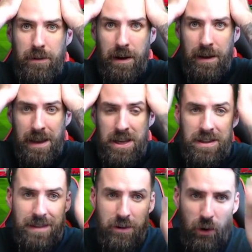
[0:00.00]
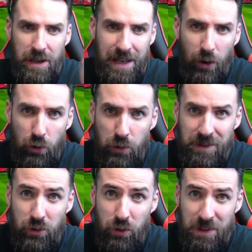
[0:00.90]
quoi. Une tête d'oreiller, la redoute,
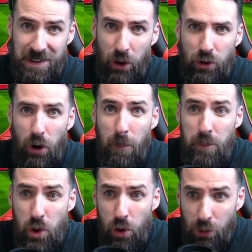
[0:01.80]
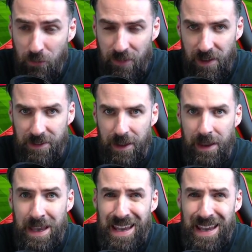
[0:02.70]
je suis sûr que c'est encore mieux que Fabien Tay.